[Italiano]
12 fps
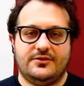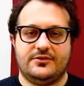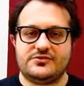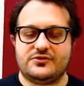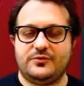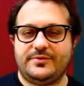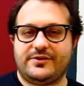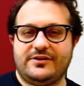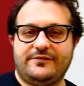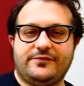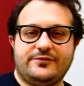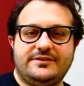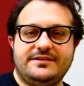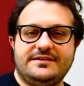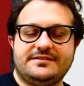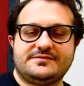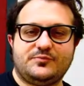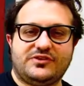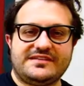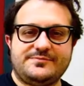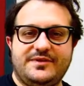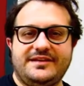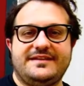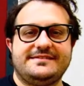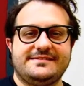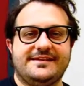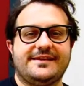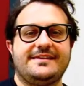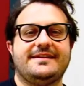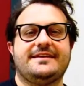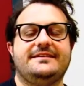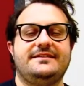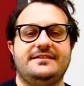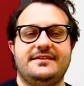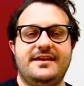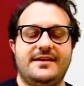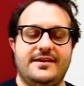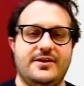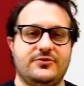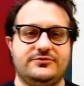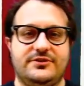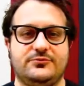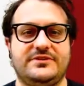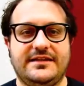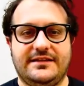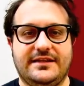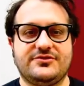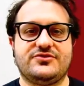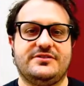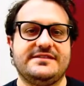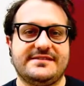Non solo parola Frontiers, ma un'esperienza ricca di idee e contenuti che lasciano il